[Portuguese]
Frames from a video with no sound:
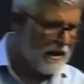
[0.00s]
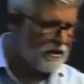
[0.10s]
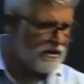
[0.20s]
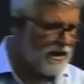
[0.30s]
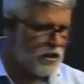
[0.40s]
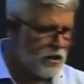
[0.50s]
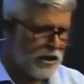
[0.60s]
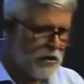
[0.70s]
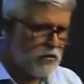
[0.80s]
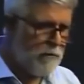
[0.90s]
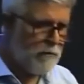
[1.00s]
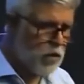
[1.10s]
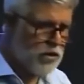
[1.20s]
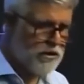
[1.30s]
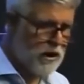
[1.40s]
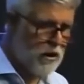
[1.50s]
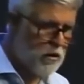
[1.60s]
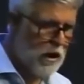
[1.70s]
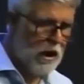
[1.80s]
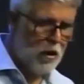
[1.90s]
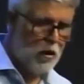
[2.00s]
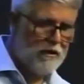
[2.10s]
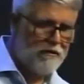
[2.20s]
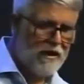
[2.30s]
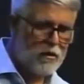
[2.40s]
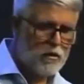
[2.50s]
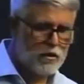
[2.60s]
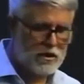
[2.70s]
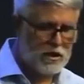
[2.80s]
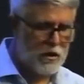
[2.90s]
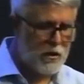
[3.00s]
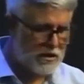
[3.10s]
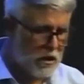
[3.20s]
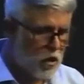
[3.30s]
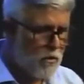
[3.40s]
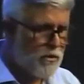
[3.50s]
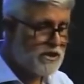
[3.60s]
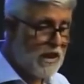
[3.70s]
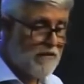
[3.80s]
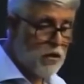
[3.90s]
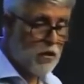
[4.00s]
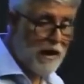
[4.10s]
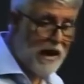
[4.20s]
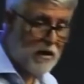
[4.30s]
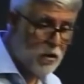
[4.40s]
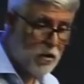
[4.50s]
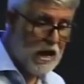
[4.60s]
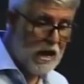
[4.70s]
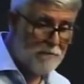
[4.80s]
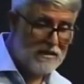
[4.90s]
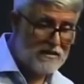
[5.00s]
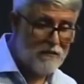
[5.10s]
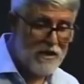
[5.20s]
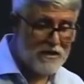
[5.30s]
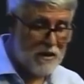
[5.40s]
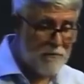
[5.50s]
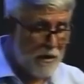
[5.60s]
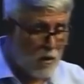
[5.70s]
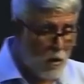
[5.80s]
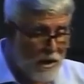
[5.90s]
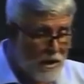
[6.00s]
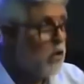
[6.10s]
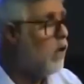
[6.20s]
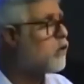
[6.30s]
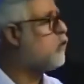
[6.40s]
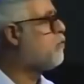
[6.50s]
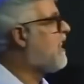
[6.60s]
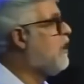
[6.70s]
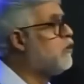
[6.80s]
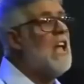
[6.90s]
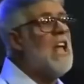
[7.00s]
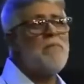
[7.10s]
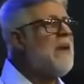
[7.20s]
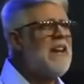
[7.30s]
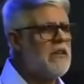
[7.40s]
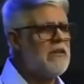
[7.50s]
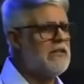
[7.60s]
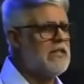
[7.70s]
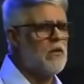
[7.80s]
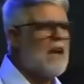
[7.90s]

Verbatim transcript: eles, deixando a multidão, o levaram consigo, assim como estava no barco, mas havia também com ele outros barquinhos. Preste atenção: